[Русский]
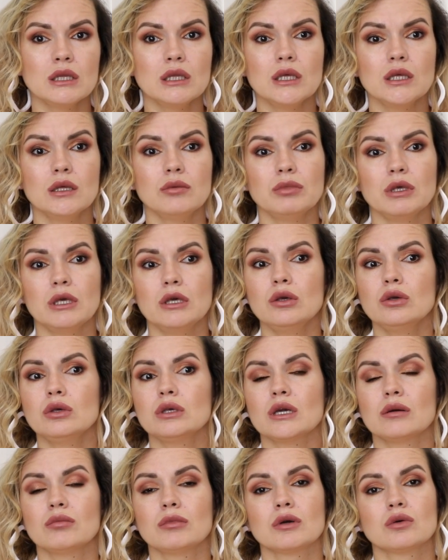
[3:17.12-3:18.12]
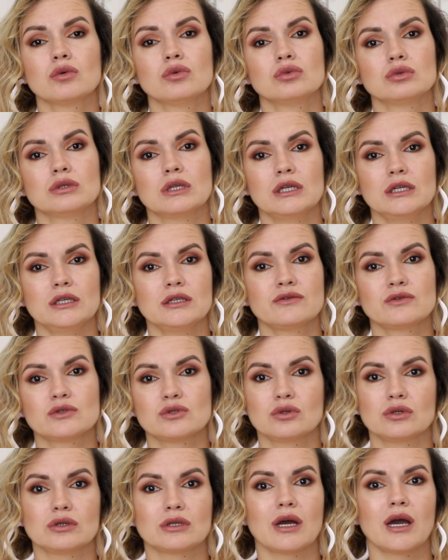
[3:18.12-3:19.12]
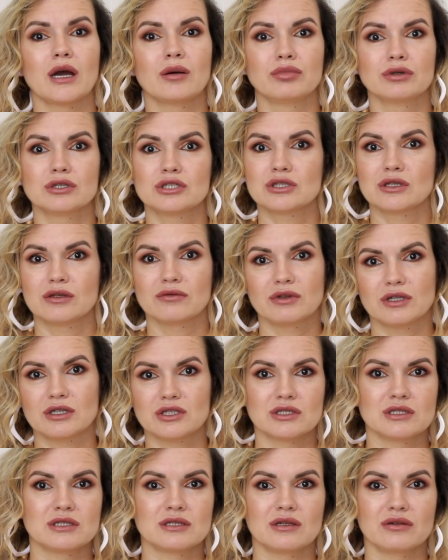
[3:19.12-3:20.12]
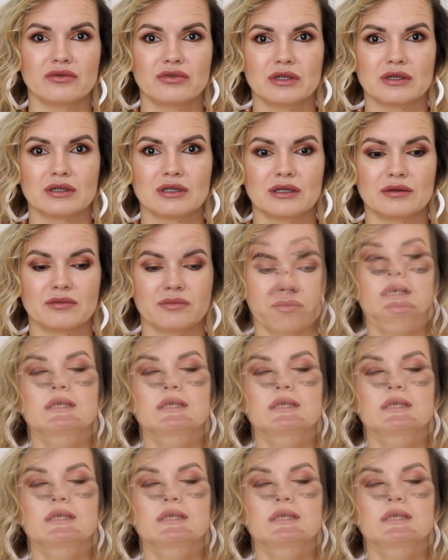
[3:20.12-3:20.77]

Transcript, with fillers: не имею, я могу удалить все это обычной влажной салфеткой.